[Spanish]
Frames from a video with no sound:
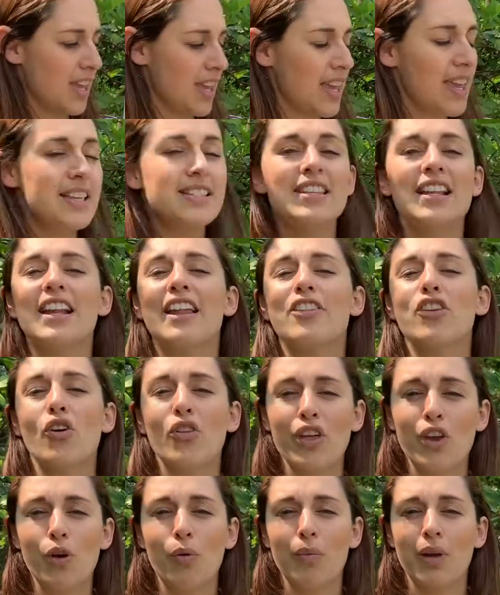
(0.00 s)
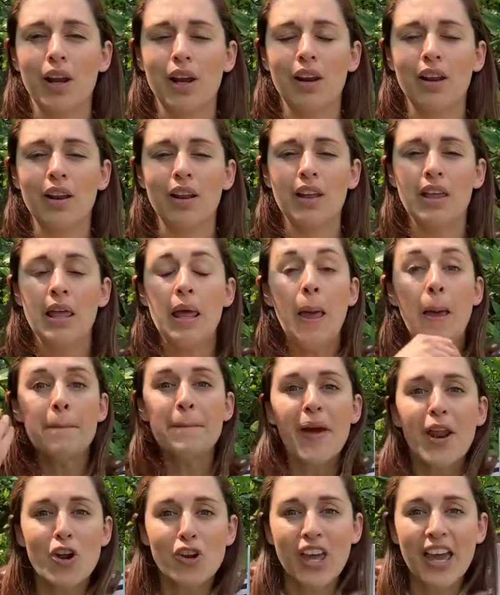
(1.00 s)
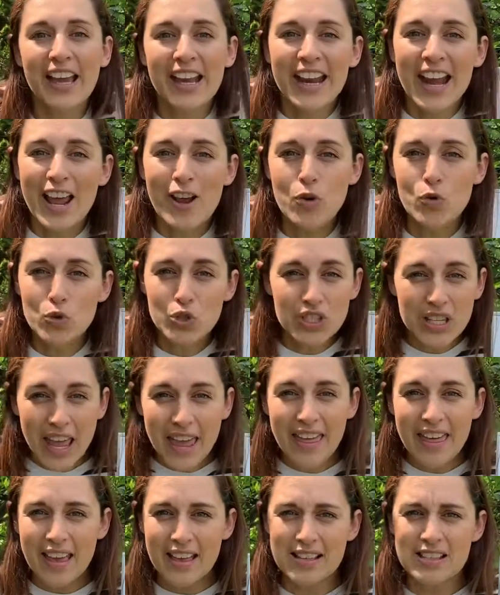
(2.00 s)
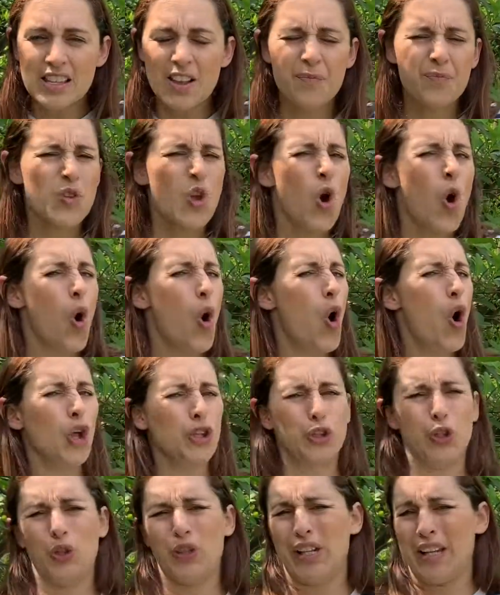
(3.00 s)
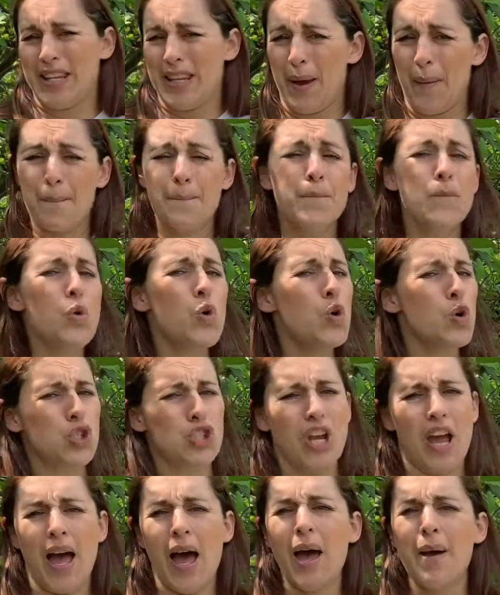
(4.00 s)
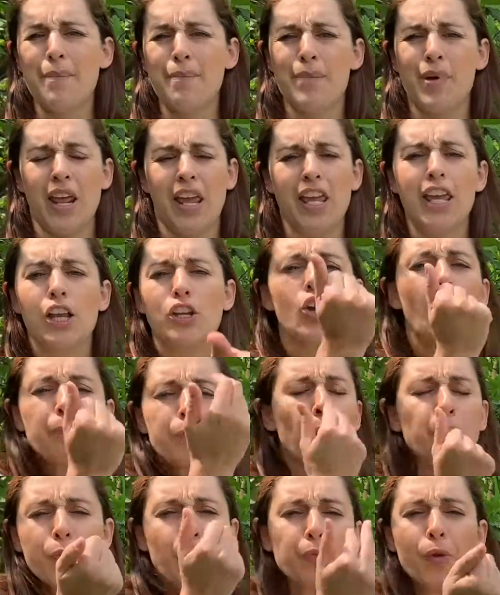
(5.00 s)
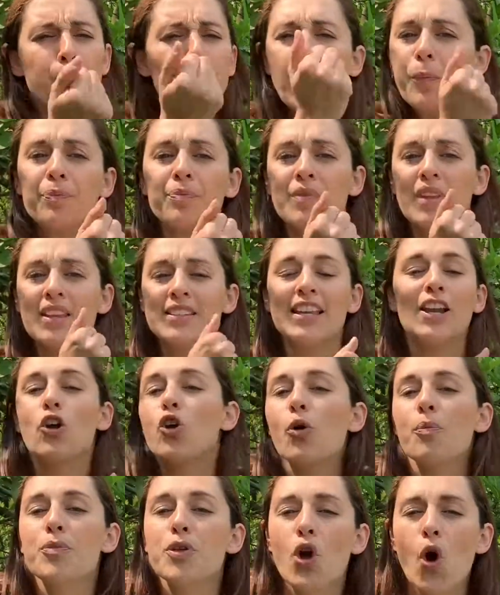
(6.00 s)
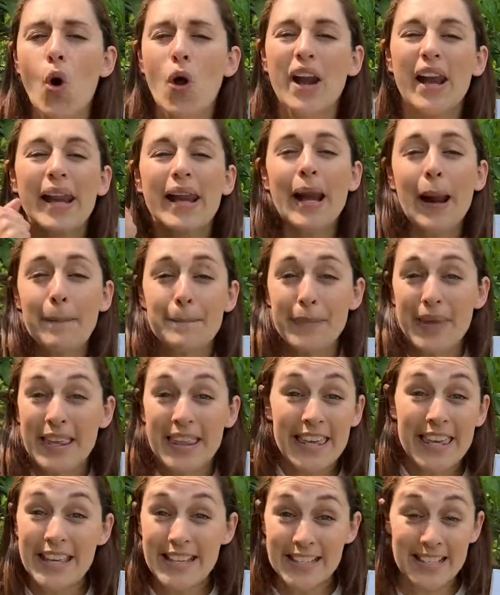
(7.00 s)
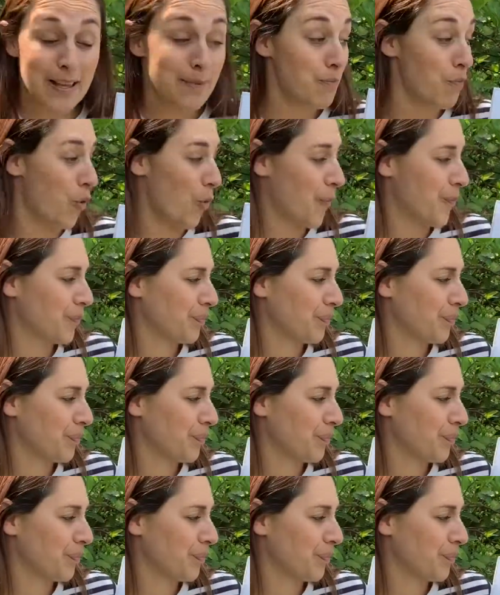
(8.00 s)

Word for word: y se la dio de comer. Pero ¿qué creen ustedes? Otto tenía mucha hambre y se lo comió rapidísimo.